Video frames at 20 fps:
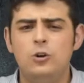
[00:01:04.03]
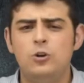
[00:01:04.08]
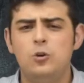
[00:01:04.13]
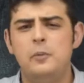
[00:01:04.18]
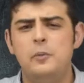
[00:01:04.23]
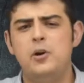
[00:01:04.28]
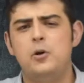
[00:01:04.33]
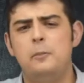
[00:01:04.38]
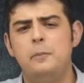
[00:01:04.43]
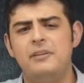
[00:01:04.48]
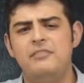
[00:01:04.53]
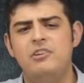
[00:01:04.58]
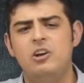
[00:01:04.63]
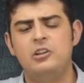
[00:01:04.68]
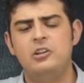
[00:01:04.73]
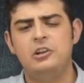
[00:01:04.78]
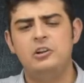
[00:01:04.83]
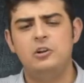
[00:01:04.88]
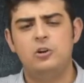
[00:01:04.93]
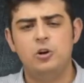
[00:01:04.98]
el número
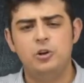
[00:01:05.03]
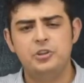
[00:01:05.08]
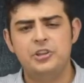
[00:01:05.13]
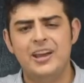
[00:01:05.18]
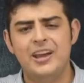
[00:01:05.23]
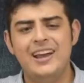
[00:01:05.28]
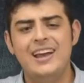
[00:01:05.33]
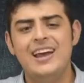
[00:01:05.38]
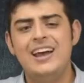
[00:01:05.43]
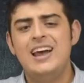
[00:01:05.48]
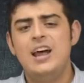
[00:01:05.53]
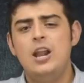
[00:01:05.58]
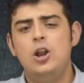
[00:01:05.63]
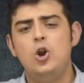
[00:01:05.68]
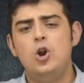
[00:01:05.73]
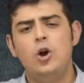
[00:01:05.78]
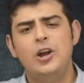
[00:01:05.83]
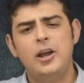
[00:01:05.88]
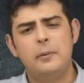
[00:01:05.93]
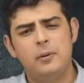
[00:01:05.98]
privado de Noroña,
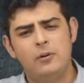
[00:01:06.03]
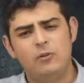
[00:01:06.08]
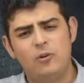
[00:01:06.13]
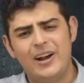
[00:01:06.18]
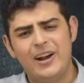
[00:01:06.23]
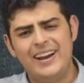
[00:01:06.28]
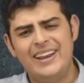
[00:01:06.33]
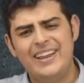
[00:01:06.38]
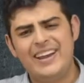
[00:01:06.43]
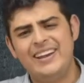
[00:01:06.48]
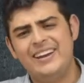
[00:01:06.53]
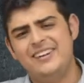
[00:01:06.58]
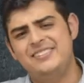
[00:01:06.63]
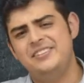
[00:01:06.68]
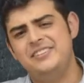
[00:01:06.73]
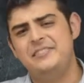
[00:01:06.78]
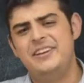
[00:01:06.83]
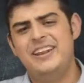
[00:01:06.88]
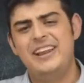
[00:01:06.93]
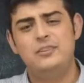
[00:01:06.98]
lo que provocaría que
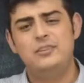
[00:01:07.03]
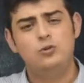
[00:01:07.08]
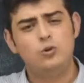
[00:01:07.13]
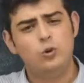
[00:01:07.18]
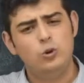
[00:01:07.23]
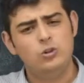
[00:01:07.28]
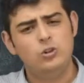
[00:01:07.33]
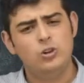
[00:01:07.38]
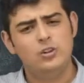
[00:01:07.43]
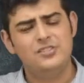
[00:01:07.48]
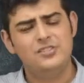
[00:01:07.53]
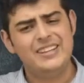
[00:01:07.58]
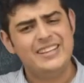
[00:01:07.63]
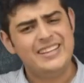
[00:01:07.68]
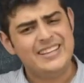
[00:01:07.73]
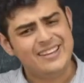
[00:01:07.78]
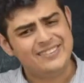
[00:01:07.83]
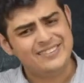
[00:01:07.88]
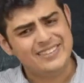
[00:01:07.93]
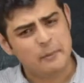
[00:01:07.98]
recibiera insultos
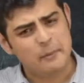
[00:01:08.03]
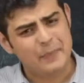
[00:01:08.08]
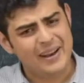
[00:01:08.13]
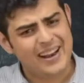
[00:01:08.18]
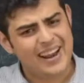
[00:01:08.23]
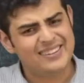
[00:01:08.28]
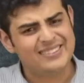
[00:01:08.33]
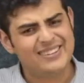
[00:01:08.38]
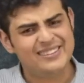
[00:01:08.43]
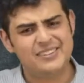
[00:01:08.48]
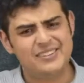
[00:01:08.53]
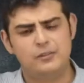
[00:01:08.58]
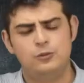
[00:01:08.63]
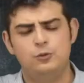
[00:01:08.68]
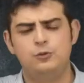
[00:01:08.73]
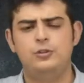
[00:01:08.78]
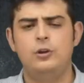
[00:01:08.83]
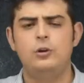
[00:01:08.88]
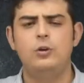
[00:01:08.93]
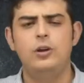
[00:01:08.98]
y hasta amenazas en
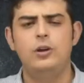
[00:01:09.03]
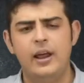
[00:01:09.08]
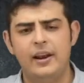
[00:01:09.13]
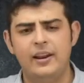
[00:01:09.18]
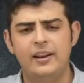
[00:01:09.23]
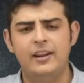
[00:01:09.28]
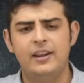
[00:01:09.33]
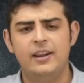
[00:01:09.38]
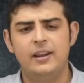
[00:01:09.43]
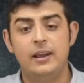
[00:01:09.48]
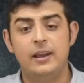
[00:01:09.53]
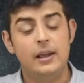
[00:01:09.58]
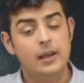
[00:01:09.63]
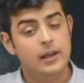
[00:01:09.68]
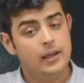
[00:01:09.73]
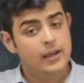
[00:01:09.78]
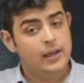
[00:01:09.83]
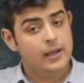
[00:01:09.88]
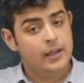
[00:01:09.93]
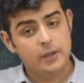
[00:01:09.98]
su celular.
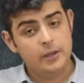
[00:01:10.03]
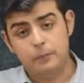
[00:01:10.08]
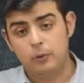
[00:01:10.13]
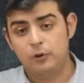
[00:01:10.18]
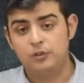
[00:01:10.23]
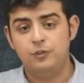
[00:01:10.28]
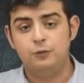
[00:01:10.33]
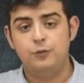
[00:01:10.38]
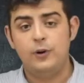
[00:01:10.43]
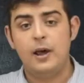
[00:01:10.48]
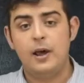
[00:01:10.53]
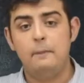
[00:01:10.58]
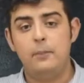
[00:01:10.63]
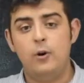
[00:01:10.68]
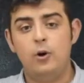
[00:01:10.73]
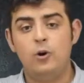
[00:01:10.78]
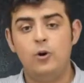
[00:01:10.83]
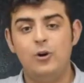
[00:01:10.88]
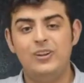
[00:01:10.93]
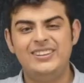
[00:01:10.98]
Y por si fuera
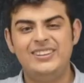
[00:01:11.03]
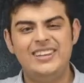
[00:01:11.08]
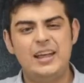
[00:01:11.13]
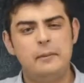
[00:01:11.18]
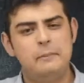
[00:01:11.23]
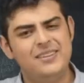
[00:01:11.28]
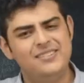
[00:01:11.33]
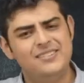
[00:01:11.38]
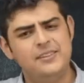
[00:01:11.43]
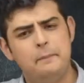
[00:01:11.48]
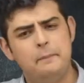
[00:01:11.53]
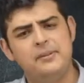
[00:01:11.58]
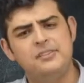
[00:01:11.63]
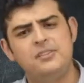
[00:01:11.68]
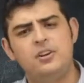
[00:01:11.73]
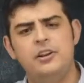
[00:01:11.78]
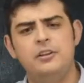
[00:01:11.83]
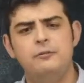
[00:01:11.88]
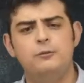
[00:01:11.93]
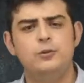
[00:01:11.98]
poco, también se
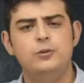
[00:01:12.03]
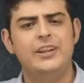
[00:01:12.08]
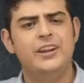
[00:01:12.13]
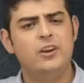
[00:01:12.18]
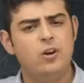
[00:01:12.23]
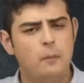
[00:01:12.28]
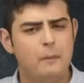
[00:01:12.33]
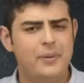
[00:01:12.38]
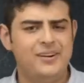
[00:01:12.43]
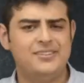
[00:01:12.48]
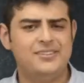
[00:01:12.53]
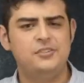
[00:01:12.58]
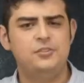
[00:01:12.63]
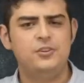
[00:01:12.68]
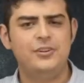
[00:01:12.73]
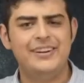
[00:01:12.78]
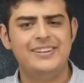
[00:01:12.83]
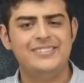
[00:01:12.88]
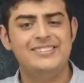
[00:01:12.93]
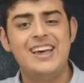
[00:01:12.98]
empezaron a difundir
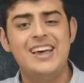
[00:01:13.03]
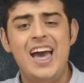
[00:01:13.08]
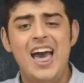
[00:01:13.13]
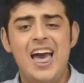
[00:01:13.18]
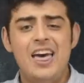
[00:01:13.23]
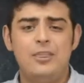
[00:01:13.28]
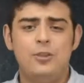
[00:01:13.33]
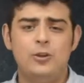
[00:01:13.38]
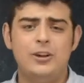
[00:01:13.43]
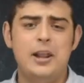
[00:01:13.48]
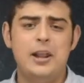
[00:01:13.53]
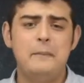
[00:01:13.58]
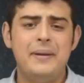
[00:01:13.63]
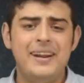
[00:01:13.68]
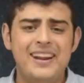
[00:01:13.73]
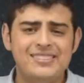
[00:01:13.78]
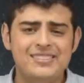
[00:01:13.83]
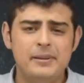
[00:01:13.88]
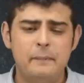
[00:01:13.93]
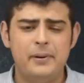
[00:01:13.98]
conversaciones, donde
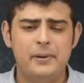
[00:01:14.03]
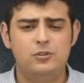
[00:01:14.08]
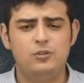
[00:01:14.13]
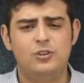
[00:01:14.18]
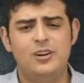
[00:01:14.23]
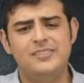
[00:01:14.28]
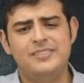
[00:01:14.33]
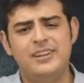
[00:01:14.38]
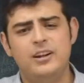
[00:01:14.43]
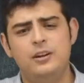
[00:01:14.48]
amenaza a personas